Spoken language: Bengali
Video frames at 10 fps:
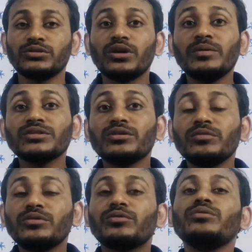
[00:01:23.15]
সমাজকর্ম
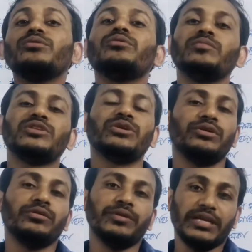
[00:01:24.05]
কোন কোন
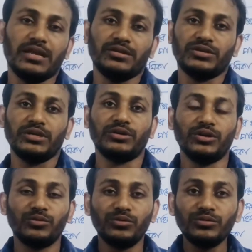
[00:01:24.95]
বিষয়গুলো নিয়ে আলোচনা করে
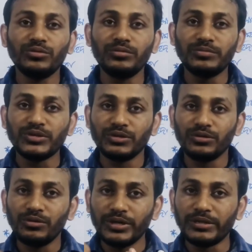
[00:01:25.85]
কোন কোন
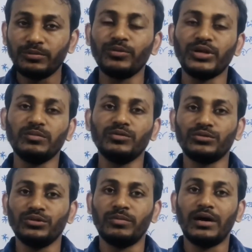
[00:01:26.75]
বিষয়গুলো এর
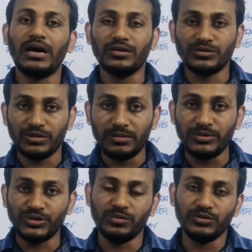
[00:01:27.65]
পরিধিভুক্ত বা আলোচনার
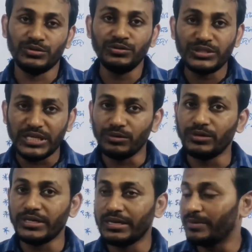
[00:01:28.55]
বিষয়বস্তু সেগুলো
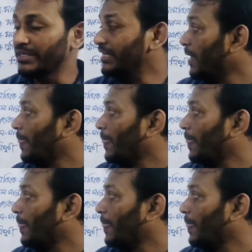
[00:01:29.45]
নিয়ে আমাদের